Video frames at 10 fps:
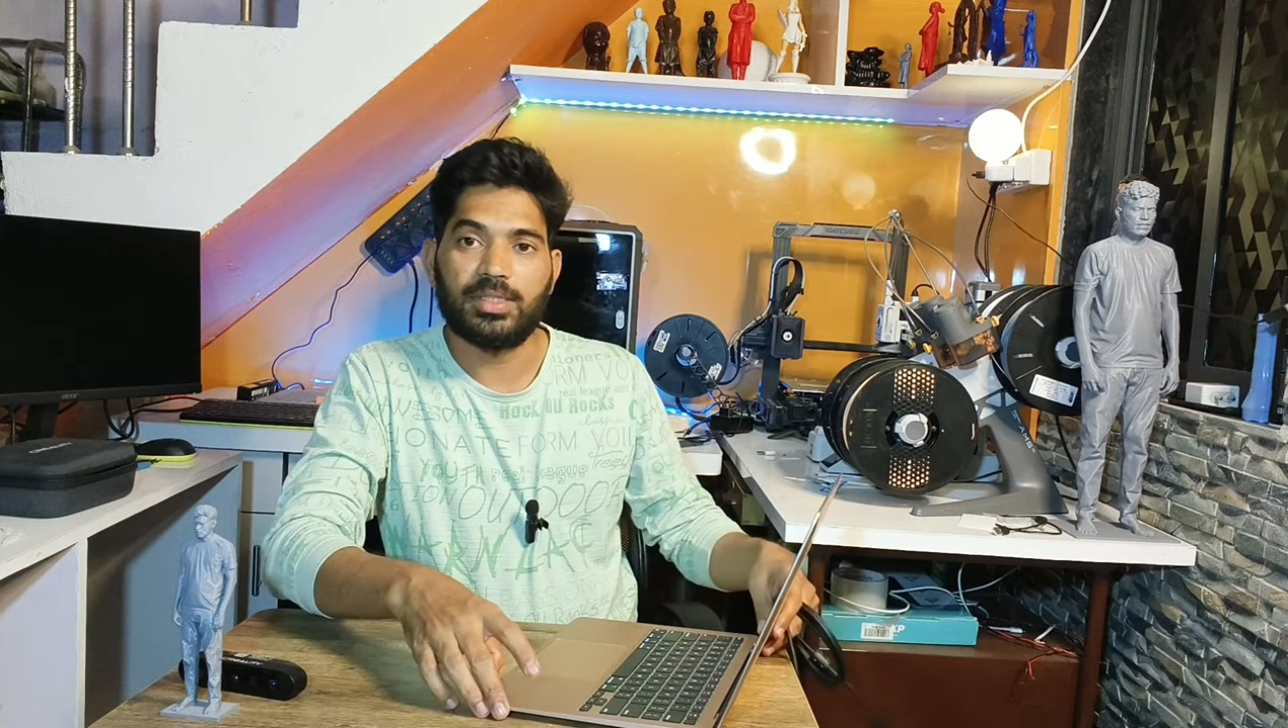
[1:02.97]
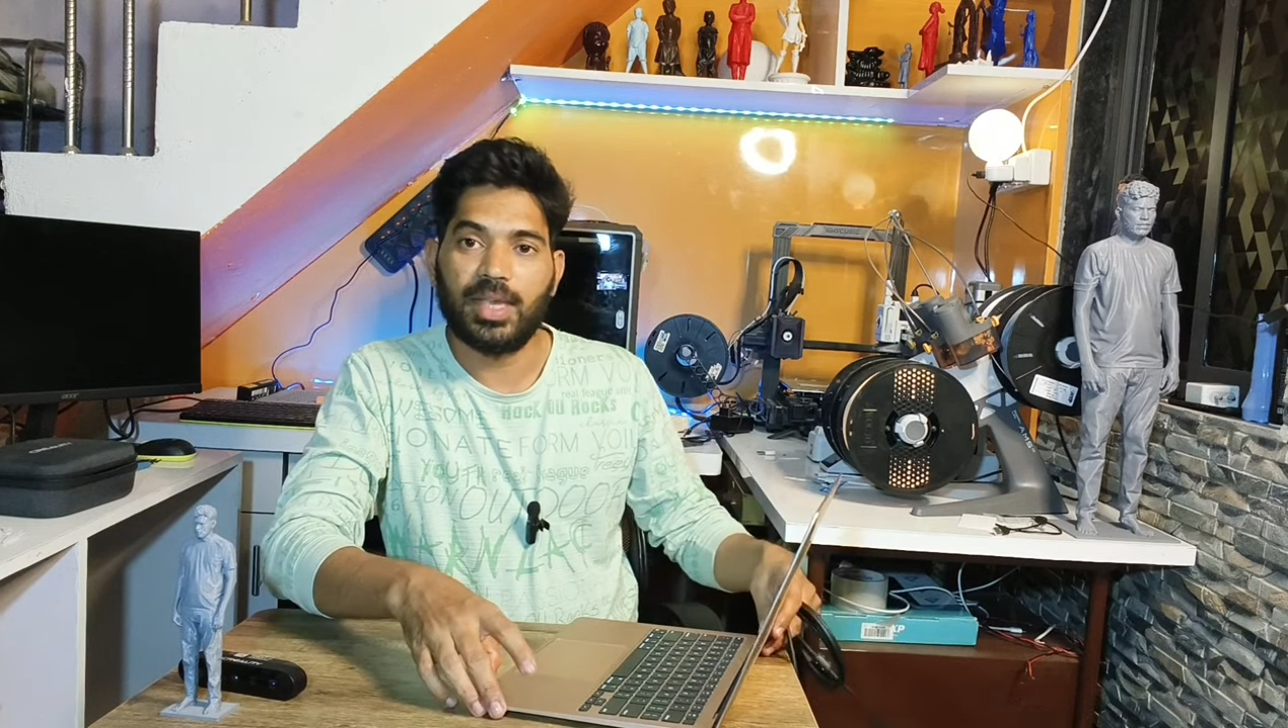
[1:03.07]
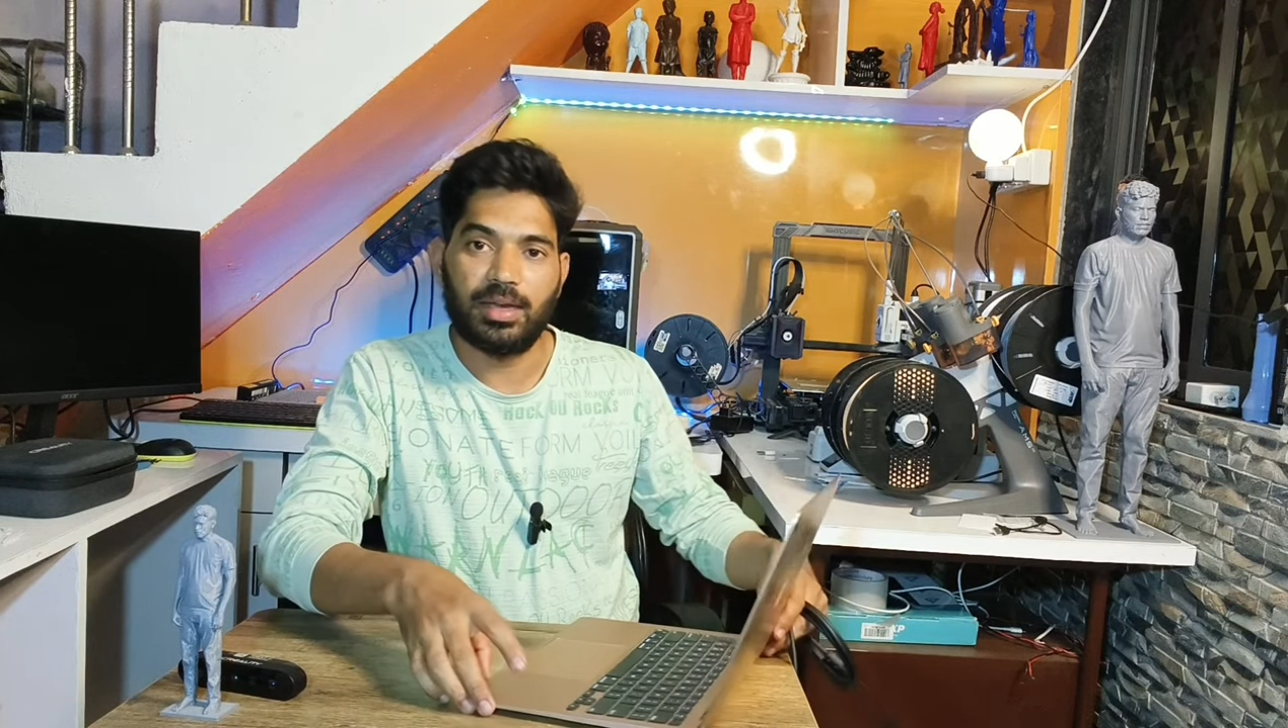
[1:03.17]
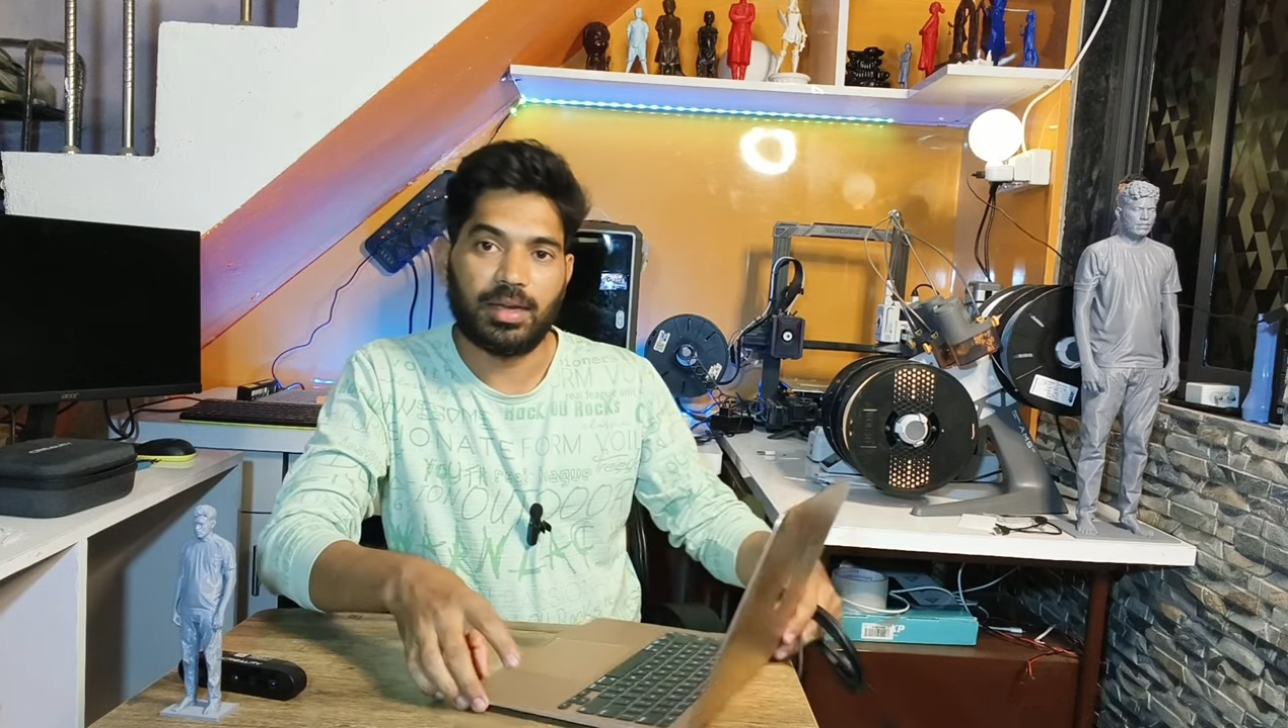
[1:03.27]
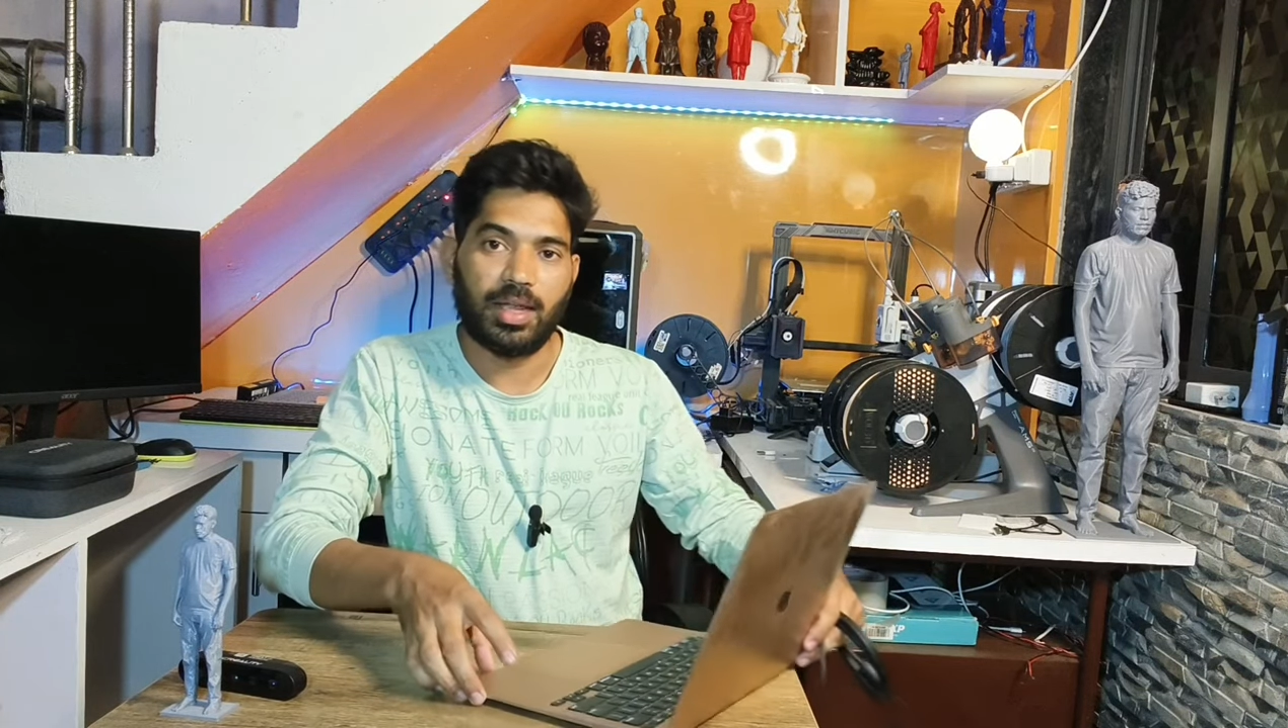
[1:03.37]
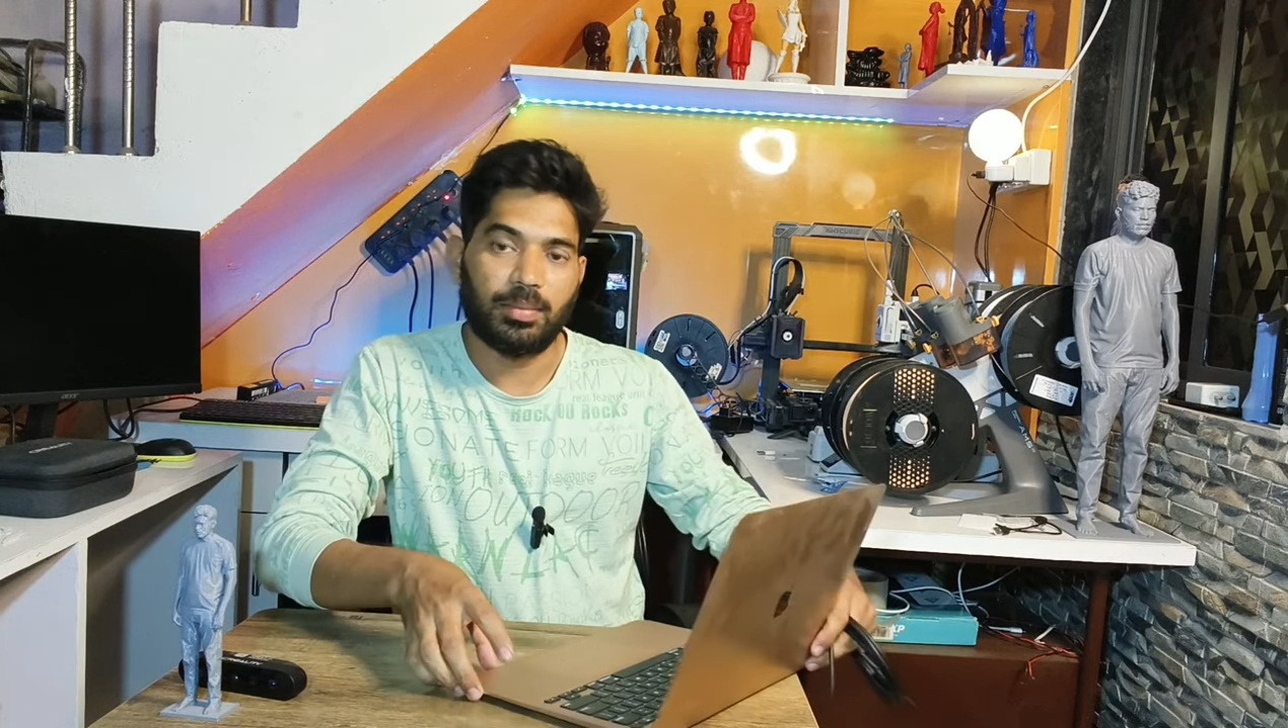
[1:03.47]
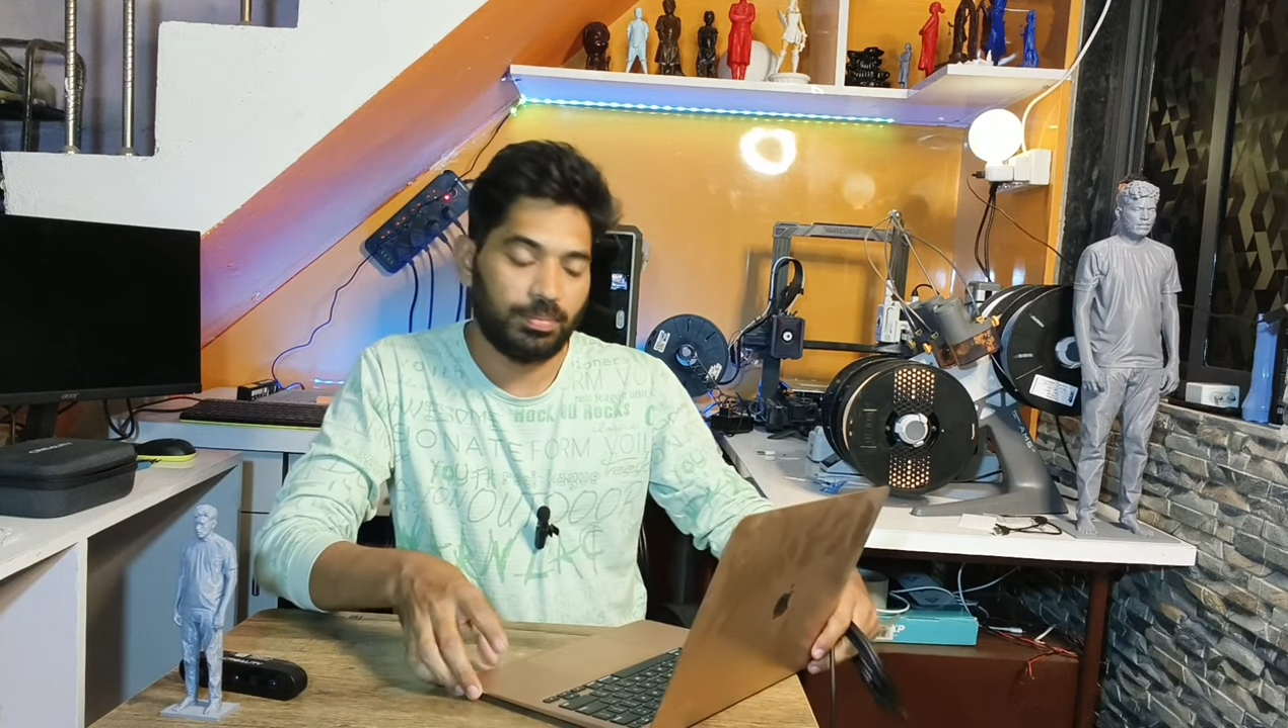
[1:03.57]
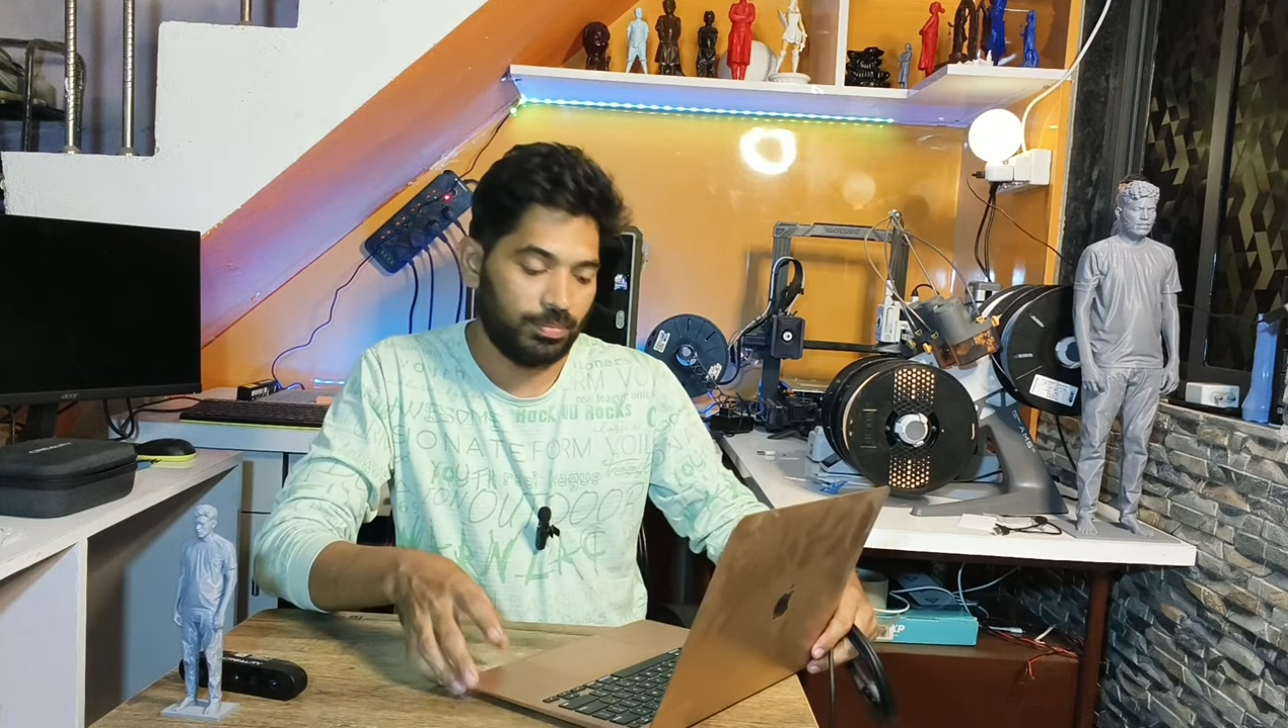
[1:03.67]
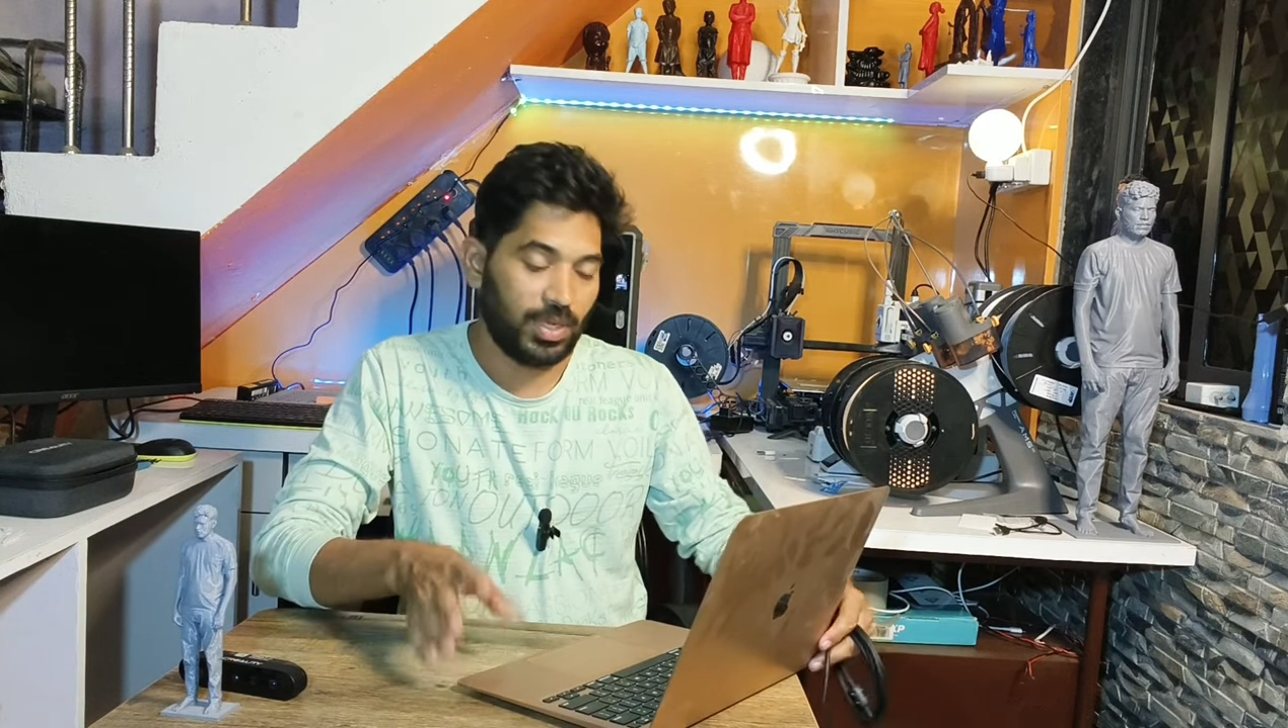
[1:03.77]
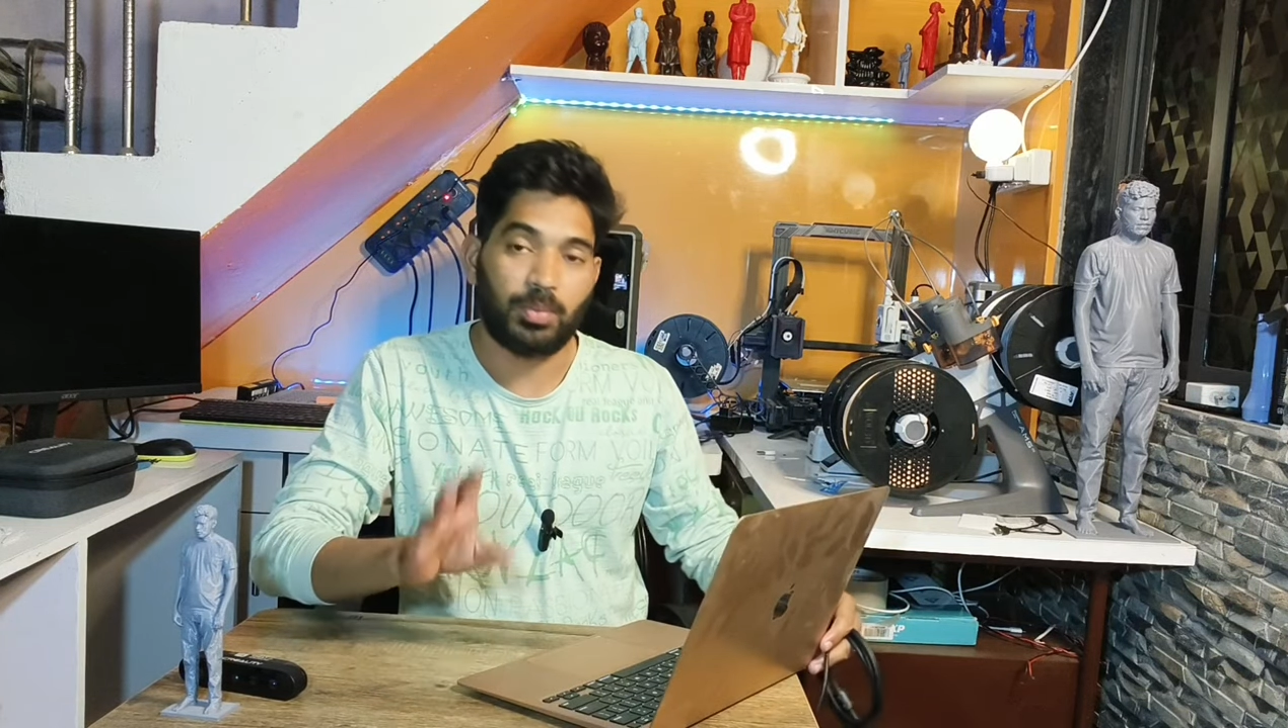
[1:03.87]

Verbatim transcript: स्कैनर का ऐप